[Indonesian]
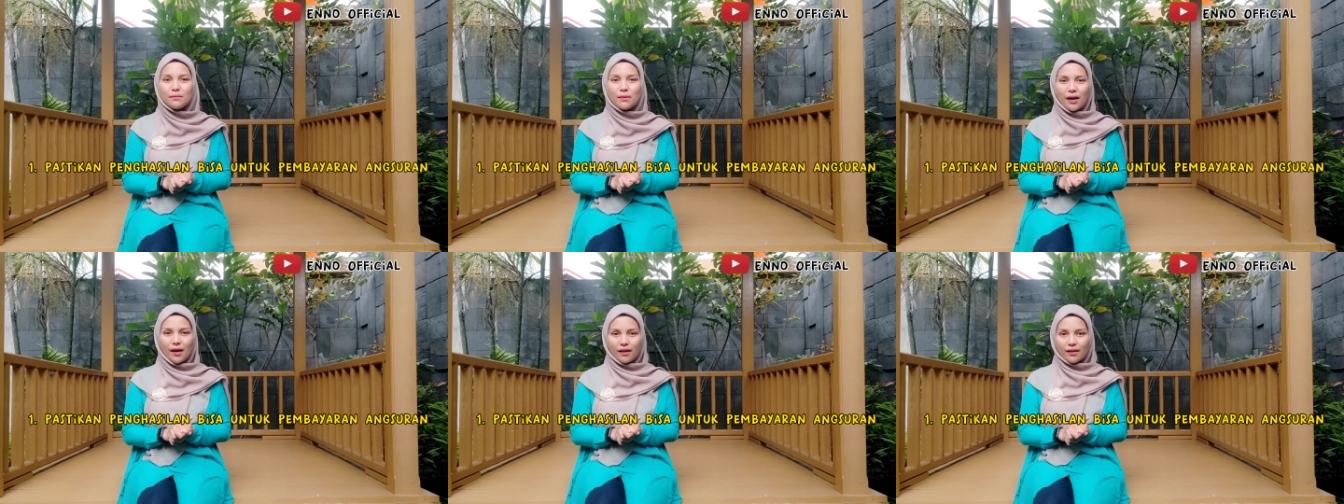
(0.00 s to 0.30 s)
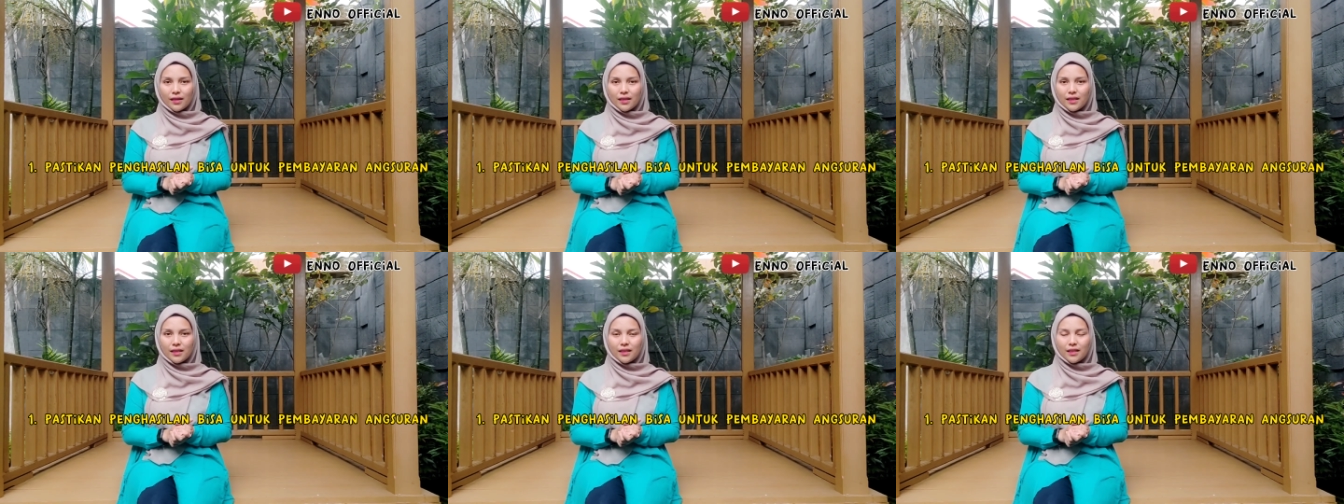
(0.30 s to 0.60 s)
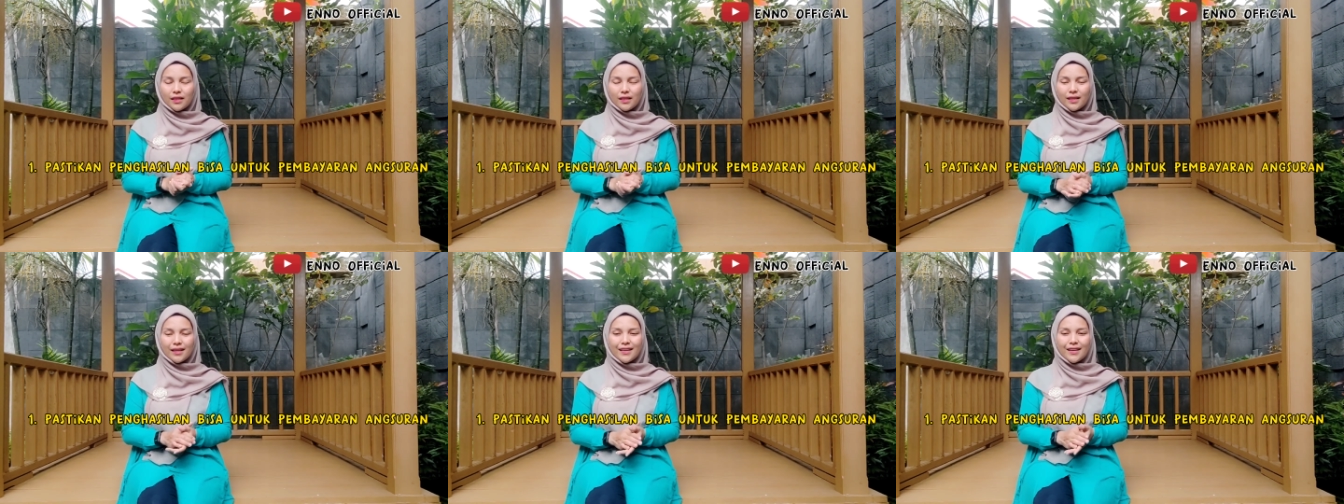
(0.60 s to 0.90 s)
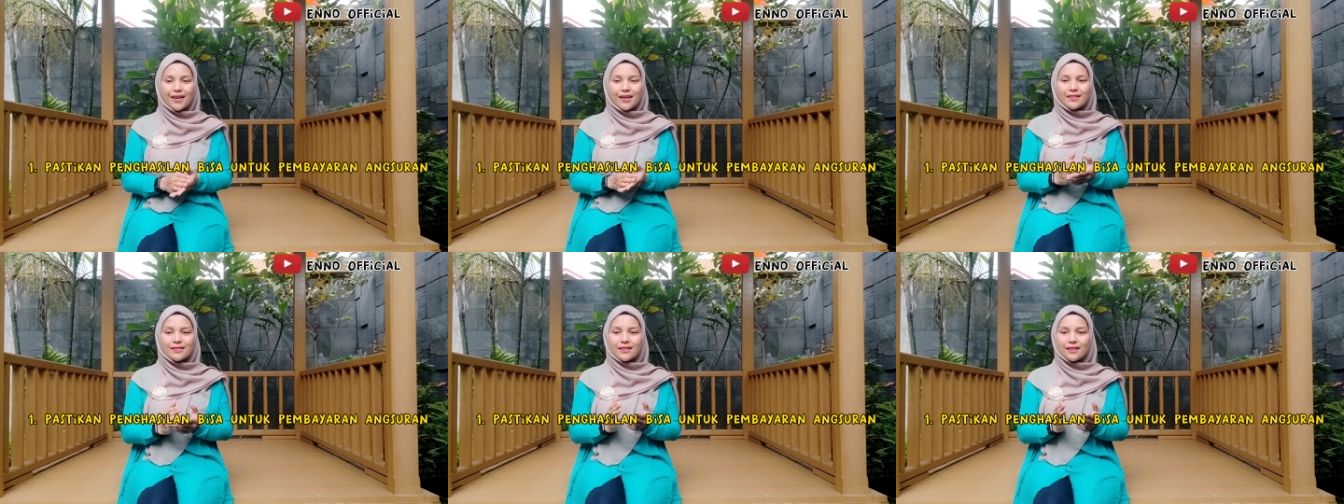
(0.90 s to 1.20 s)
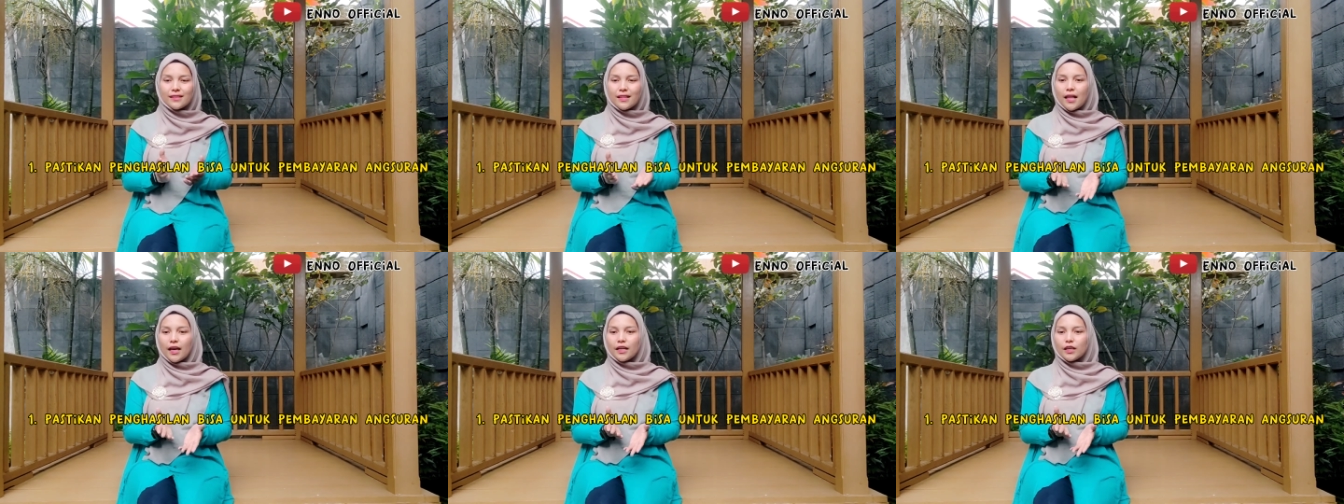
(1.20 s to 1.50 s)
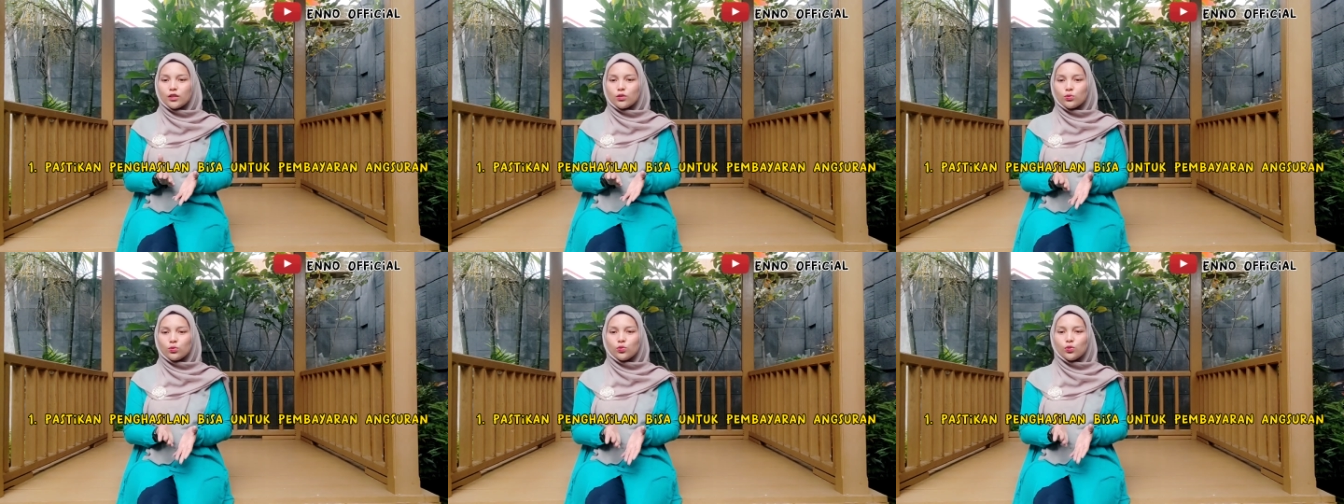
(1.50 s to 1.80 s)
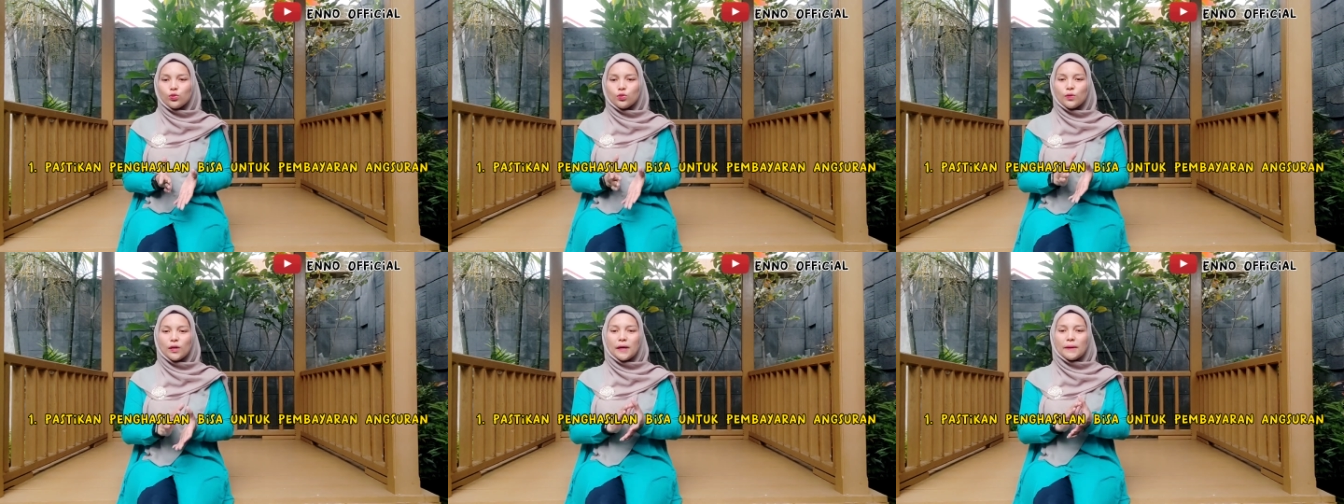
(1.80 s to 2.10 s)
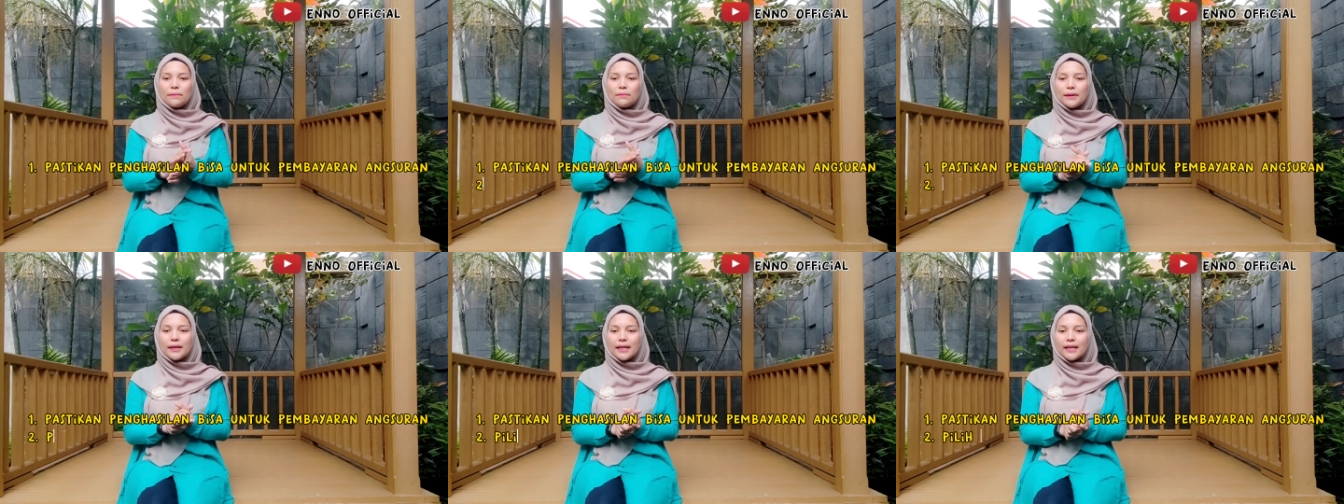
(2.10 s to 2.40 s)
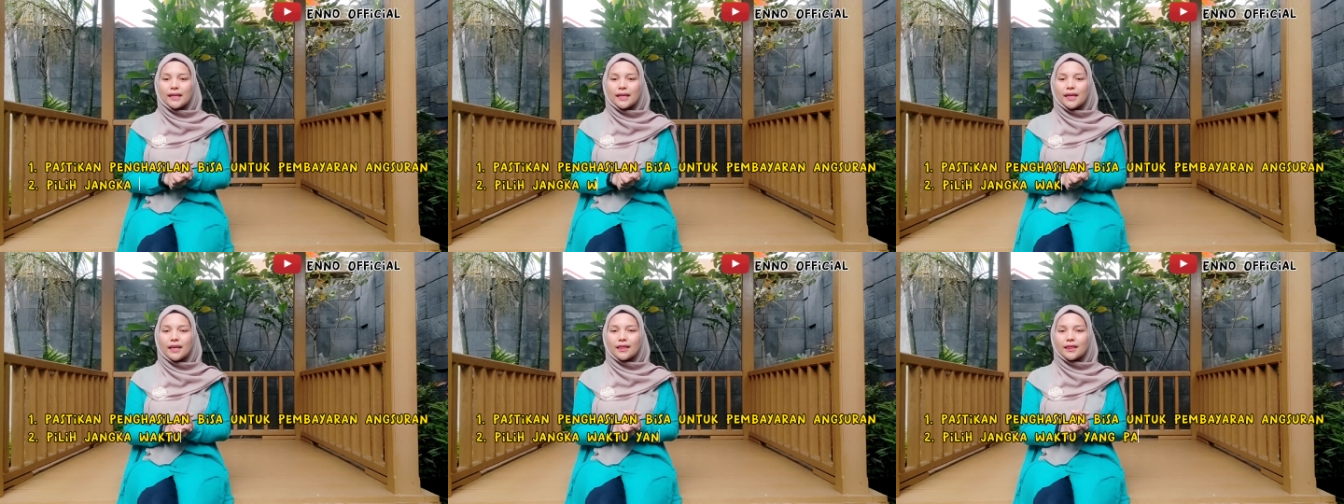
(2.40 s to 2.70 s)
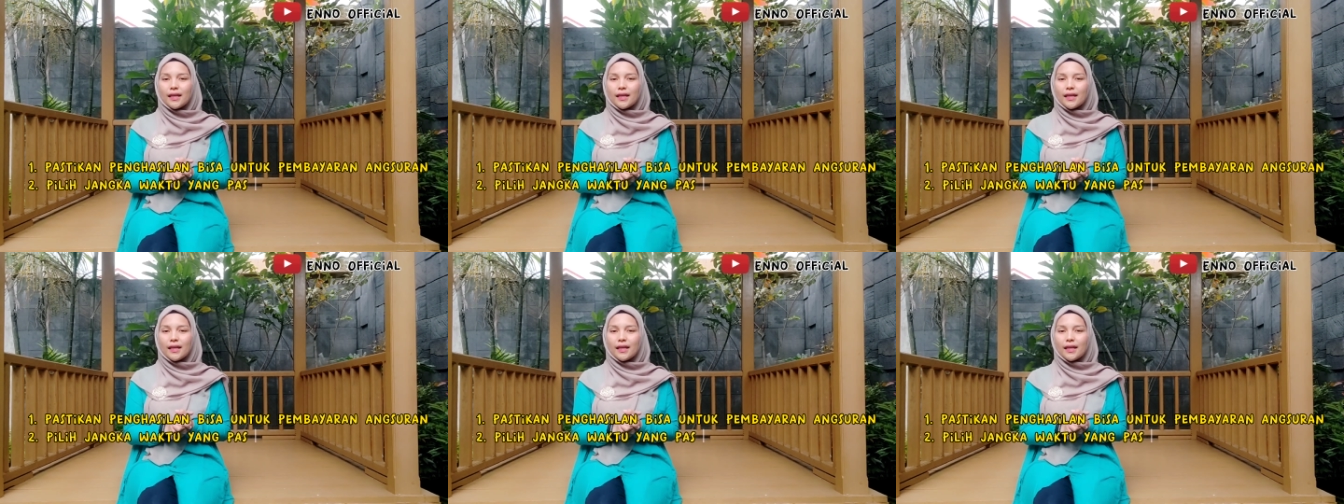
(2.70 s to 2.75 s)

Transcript: BRI. Setelah itu Pilih